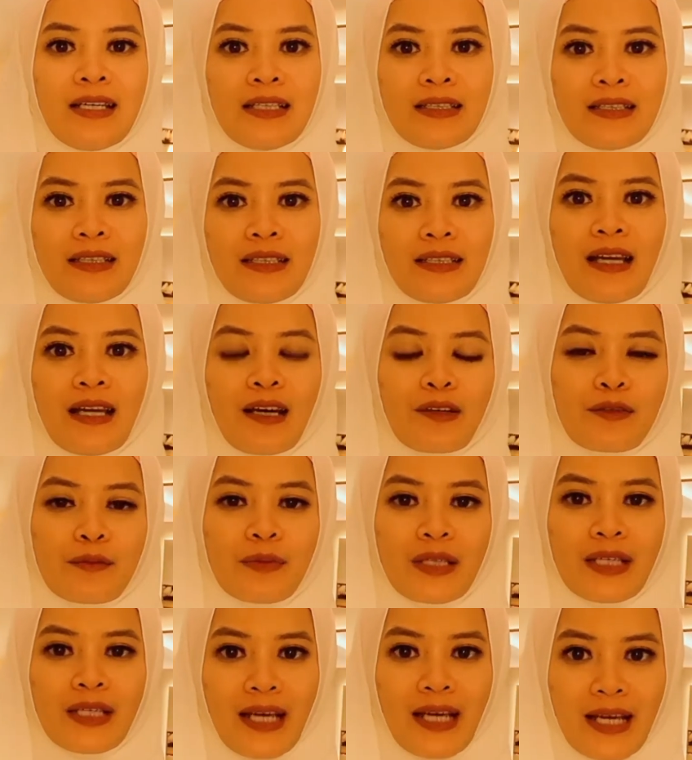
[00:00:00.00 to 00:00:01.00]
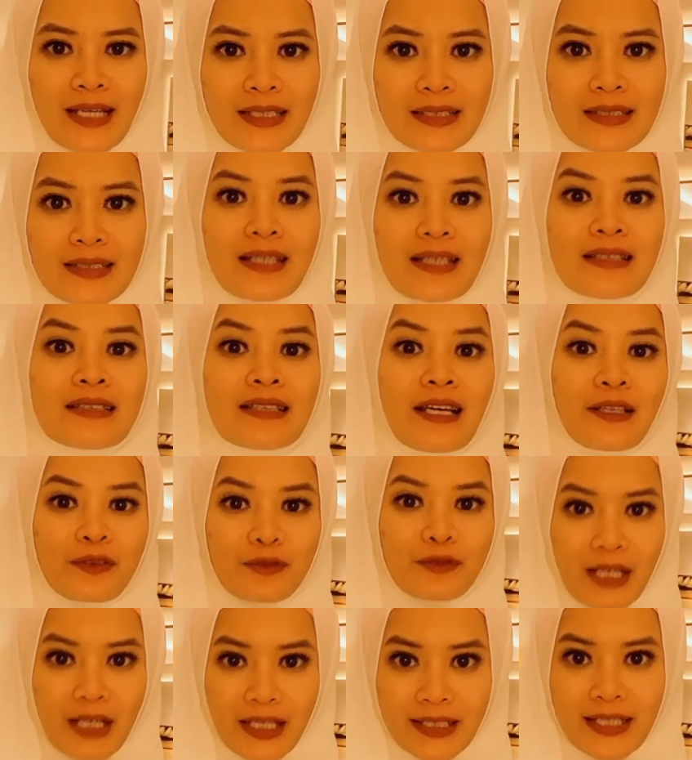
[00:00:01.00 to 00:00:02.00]
jadi aku beli S dan
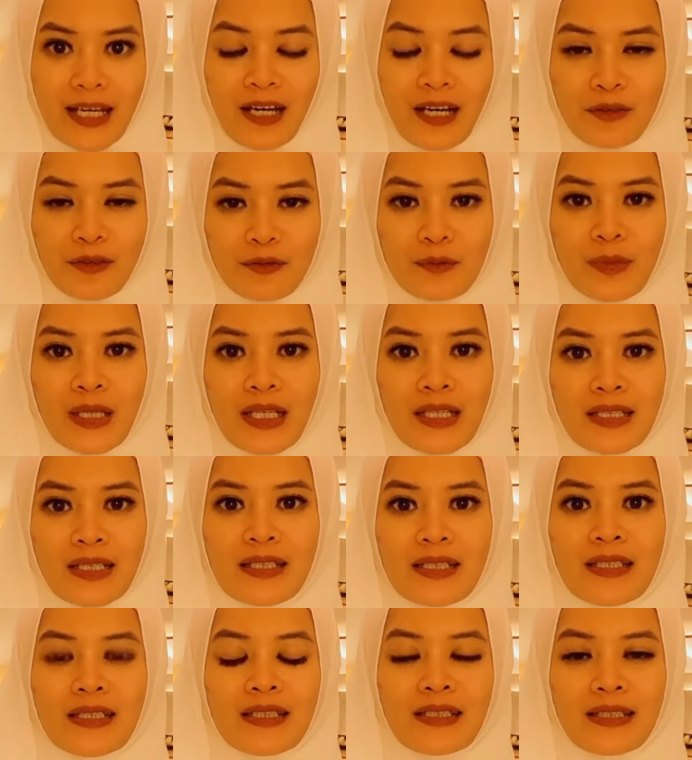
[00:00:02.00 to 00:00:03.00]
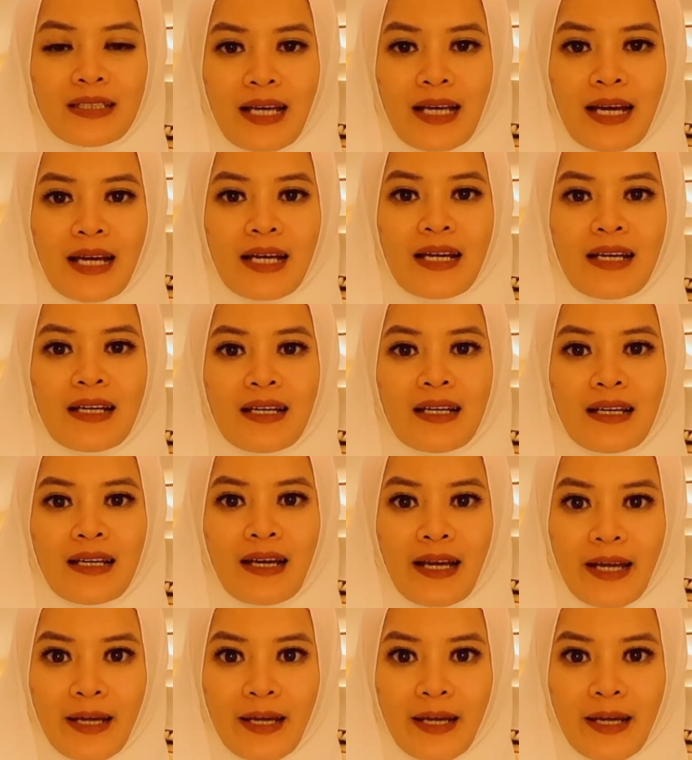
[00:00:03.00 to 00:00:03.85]
satu lagi aku beli yang